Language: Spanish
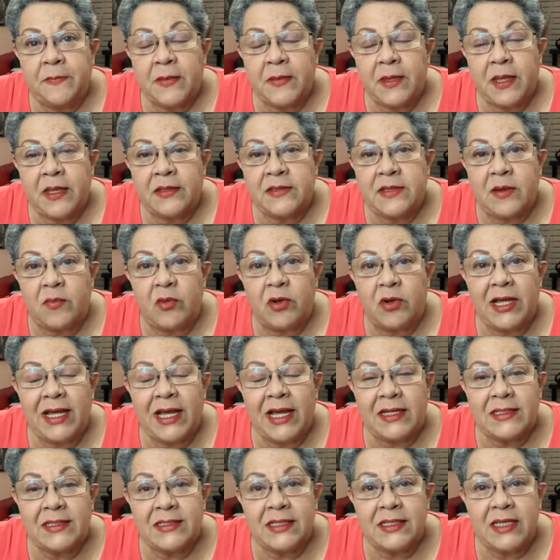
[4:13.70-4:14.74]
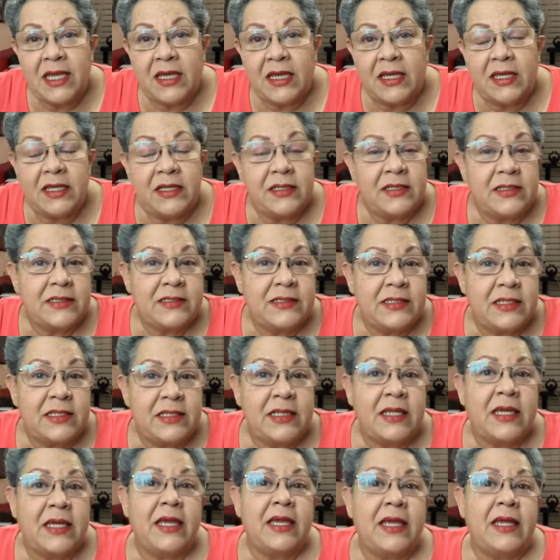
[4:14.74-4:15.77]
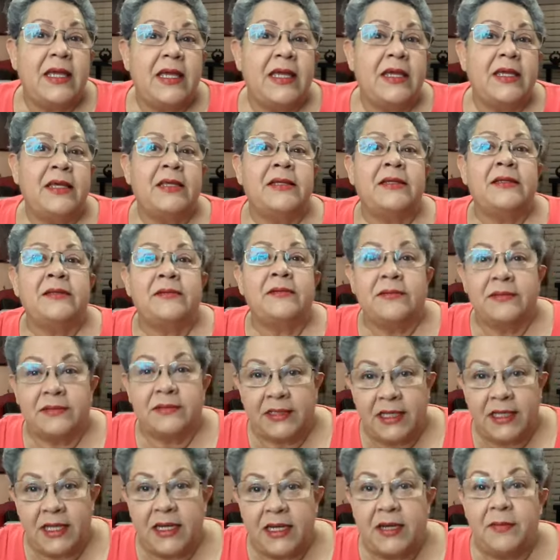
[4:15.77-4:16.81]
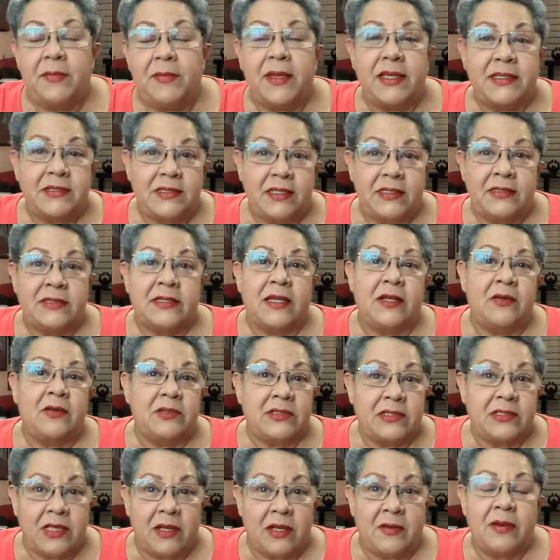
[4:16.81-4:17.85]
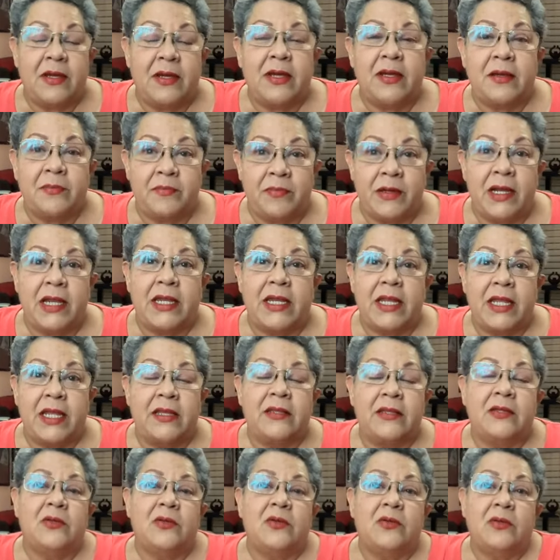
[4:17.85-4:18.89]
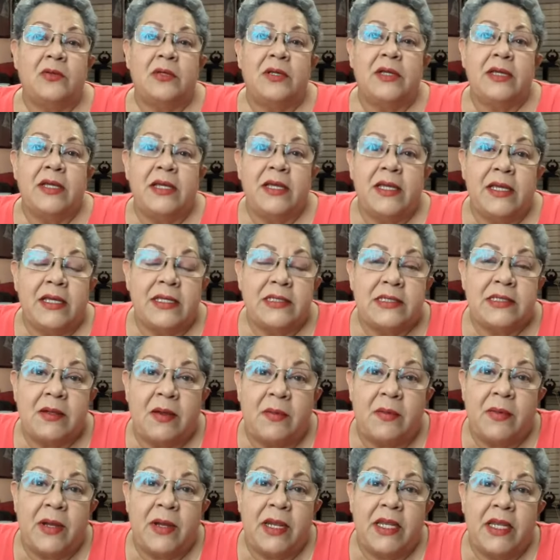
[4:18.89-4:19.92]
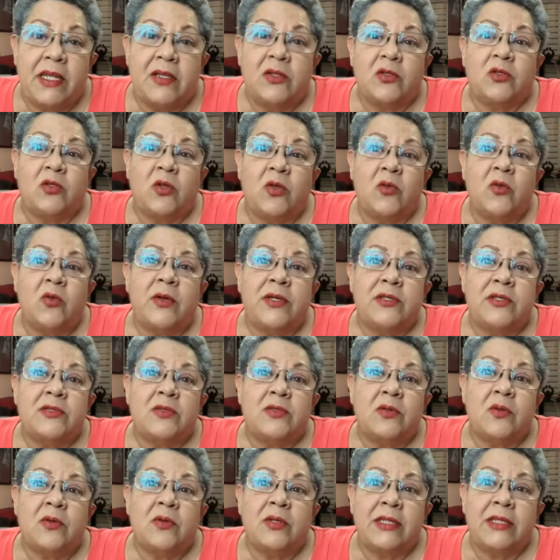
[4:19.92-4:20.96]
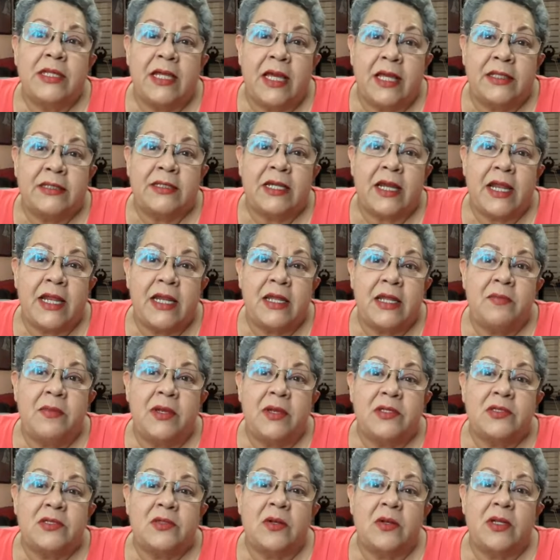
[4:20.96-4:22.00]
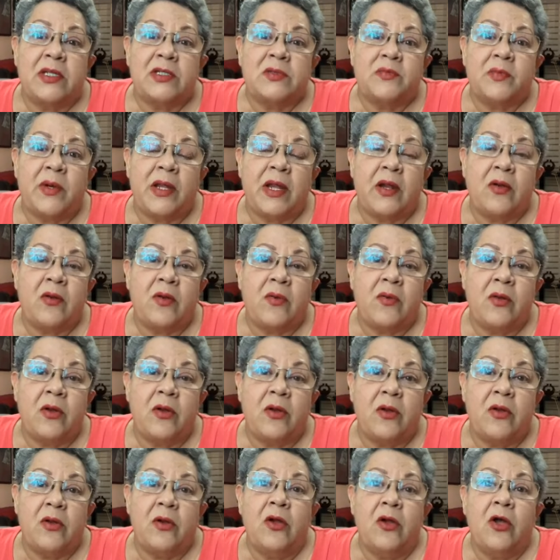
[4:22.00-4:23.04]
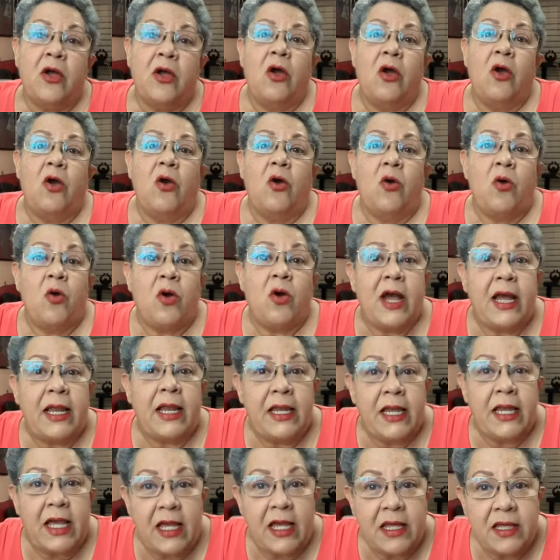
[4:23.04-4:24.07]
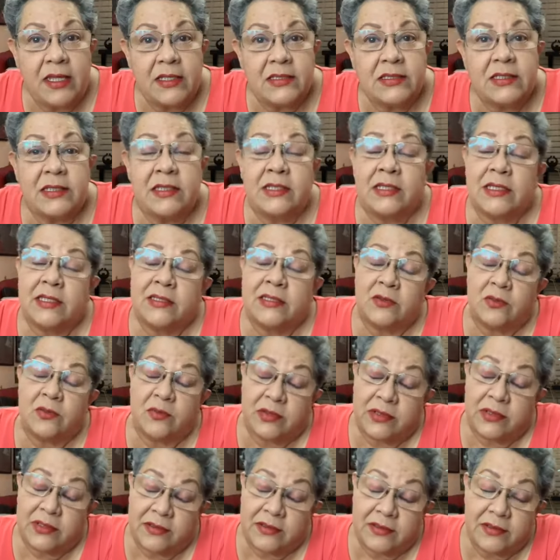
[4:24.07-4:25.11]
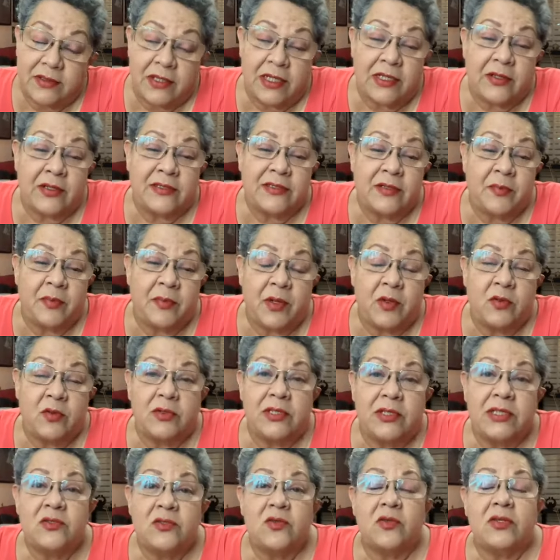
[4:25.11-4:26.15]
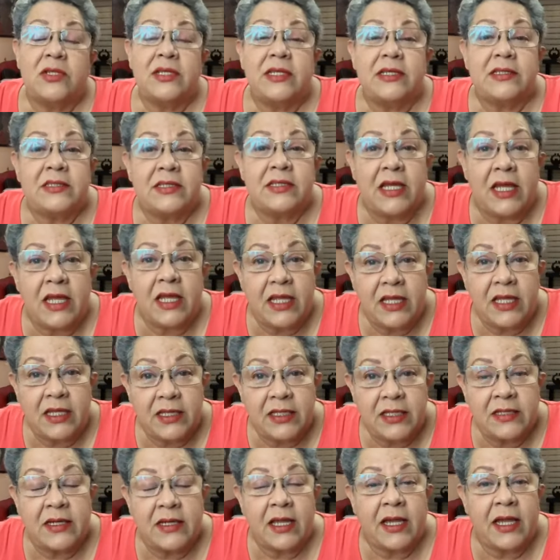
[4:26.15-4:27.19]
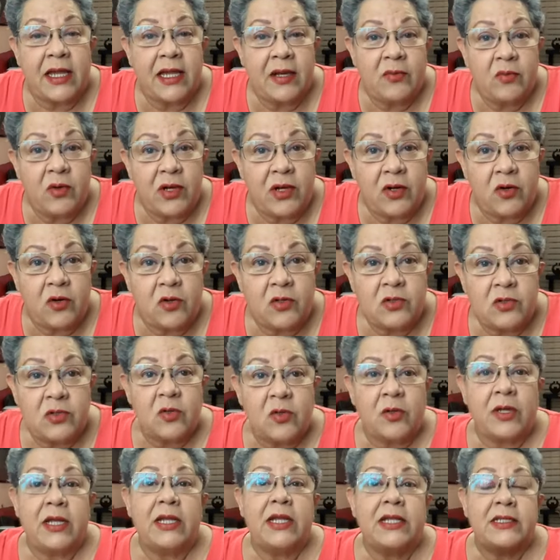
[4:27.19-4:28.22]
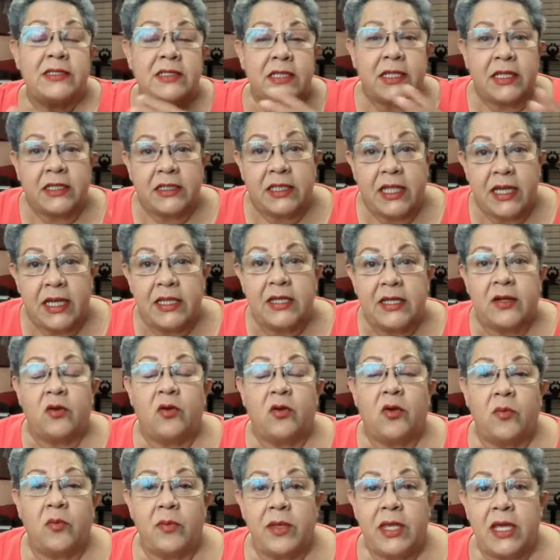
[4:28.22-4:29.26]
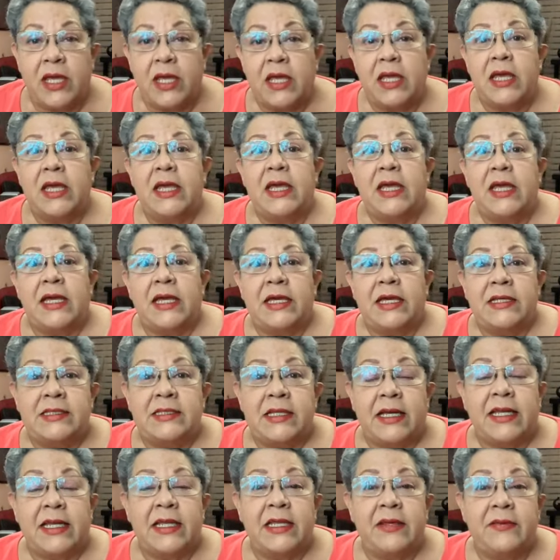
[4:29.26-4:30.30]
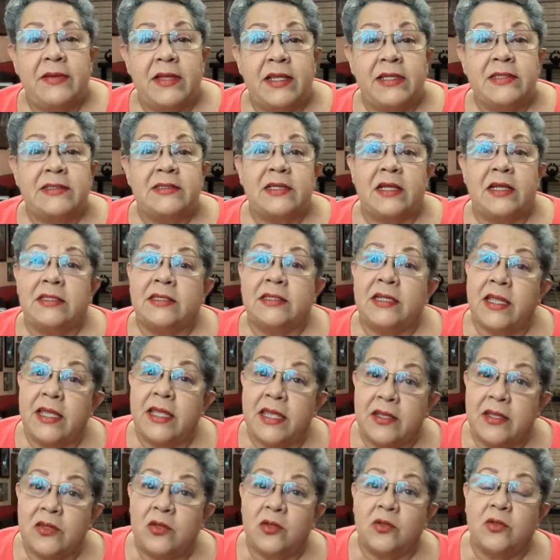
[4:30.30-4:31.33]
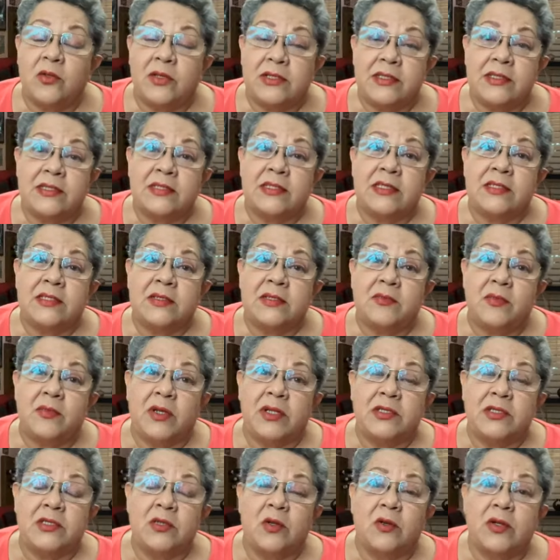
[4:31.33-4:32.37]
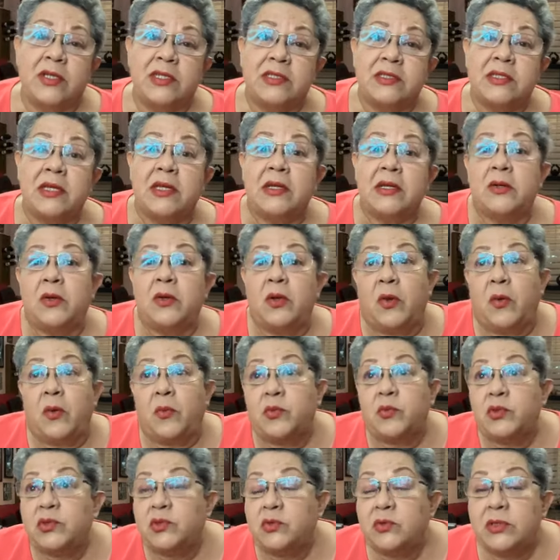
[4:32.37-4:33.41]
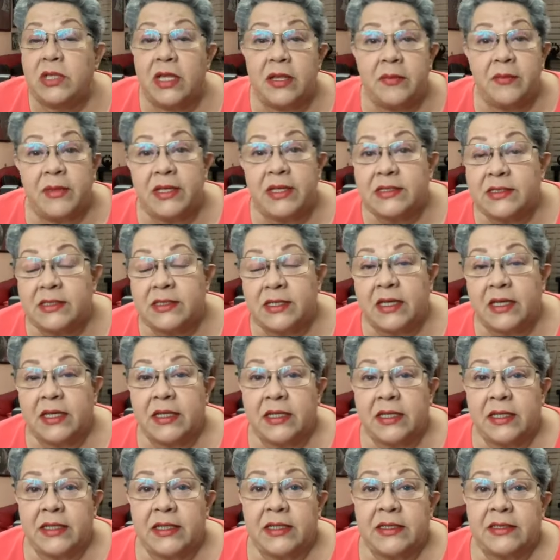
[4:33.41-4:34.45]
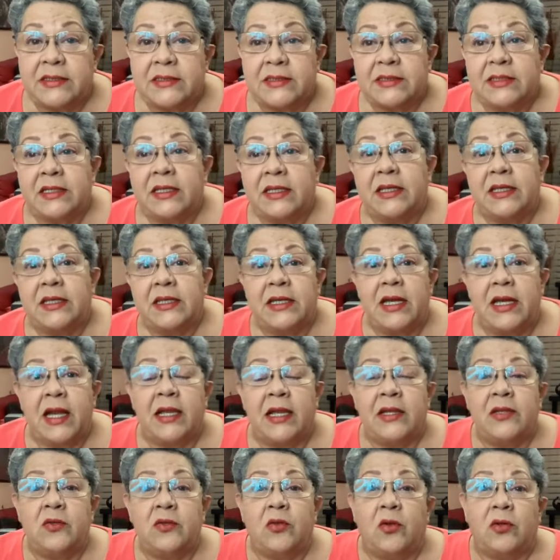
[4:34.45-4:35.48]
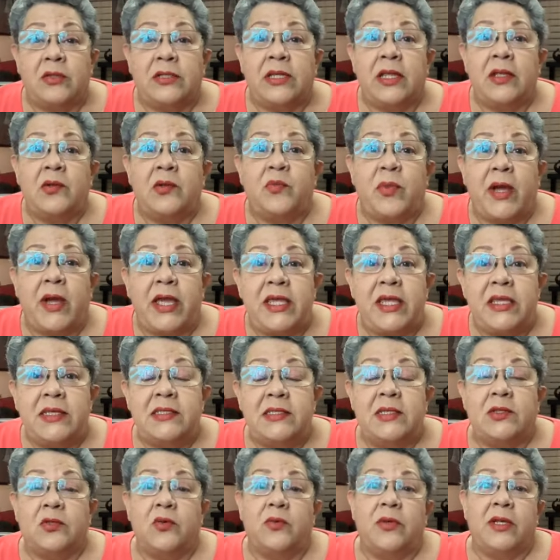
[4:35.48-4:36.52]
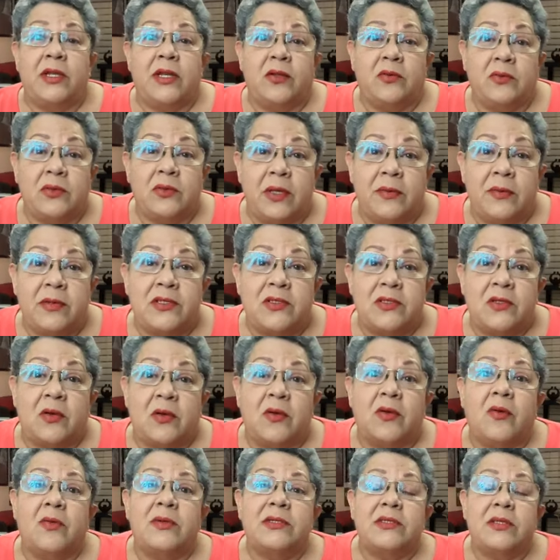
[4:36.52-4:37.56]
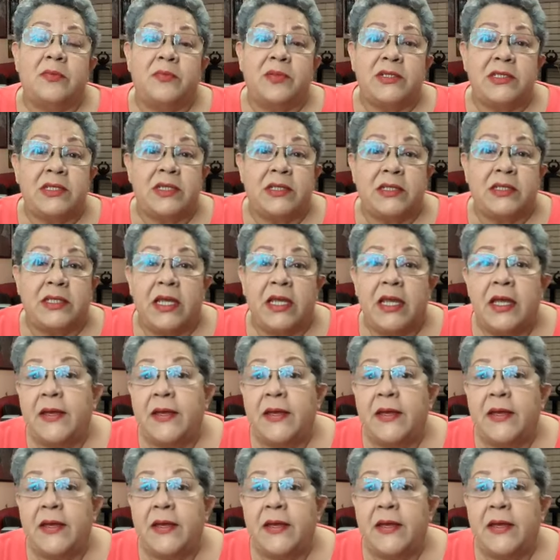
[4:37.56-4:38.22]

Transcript: Samuel García. Quiere decir que eh, tiene meses que lo estaba planeando, que estaba planeando todo esto de atraer inversiones para Nuevo León. Ojalá, y pues, lo que se pregunta es dónde está Raquel Buenrostro, que es la secretaria de Economía, que es la que debería estar trayendo todas estas inversiones, pues no nada más este, al norte del país, si tuvieran una visión, como dice el presidente,